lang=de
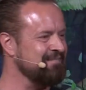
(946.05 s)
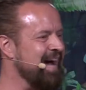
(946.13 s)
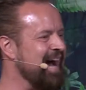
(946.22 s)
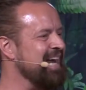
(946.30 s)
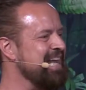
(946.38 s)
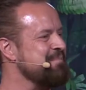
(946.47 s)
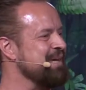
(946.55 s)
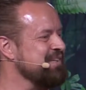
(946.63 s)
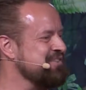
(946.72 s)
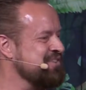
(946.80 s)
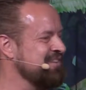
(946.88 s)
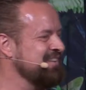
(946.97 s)
Alle
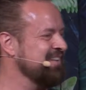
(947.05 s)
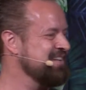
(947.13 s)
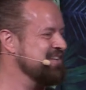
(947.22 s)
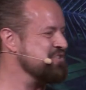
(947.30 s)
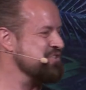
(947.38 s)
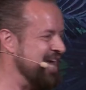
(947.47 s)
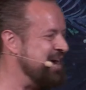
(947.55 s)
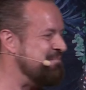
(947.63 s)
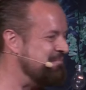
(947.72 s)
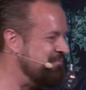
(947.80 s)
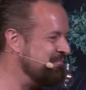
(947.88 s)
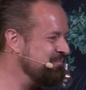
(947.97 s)
Menschen
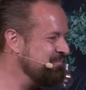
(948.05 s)
sterben.